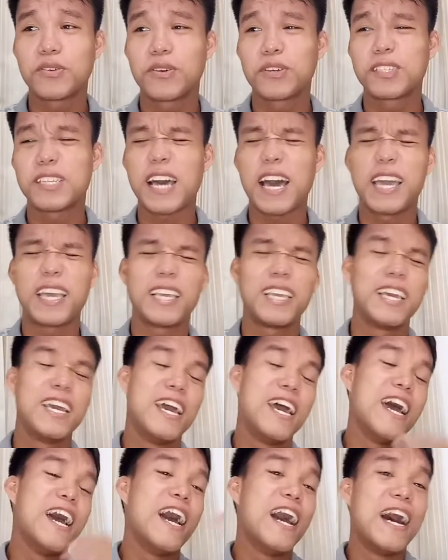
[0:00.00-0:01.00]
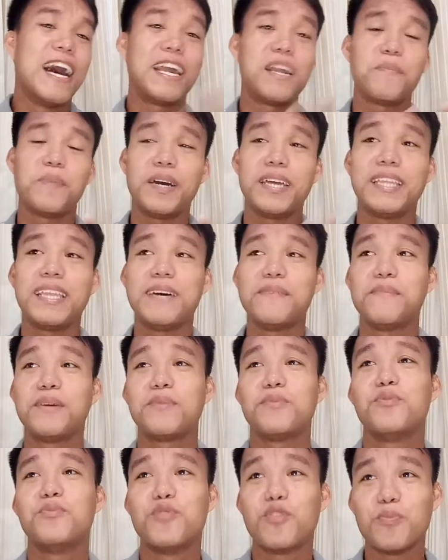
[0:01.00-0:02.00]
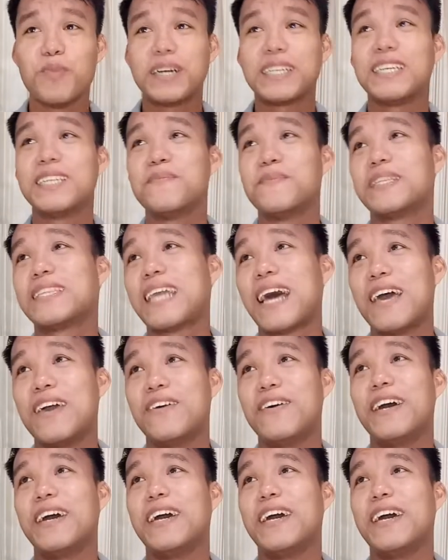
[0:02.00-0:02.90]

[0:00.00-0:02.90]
naman sa akin, harapan na magmumukbang na naman tayo